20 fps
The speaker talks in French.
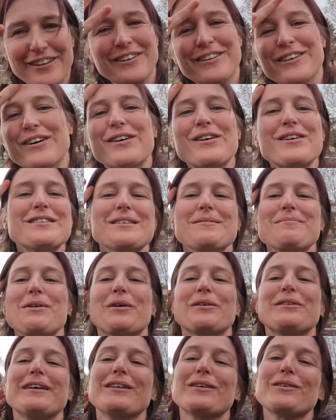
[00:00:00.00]
Yoko s'est mis
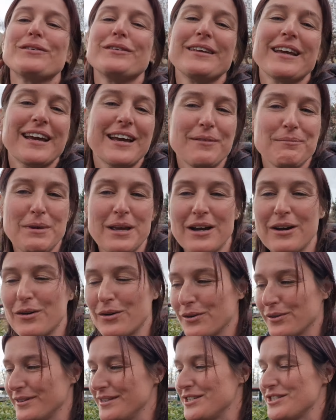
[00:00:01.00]
en tête qu'on dirait bien
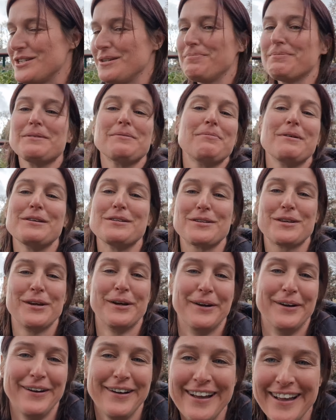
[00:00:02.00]
en Égypte parce
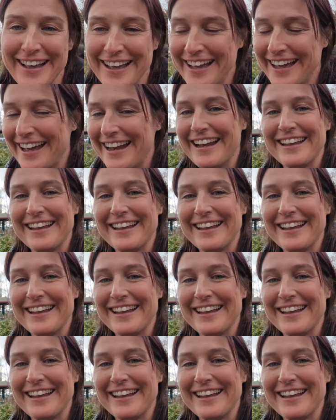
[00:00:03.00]
qu'elle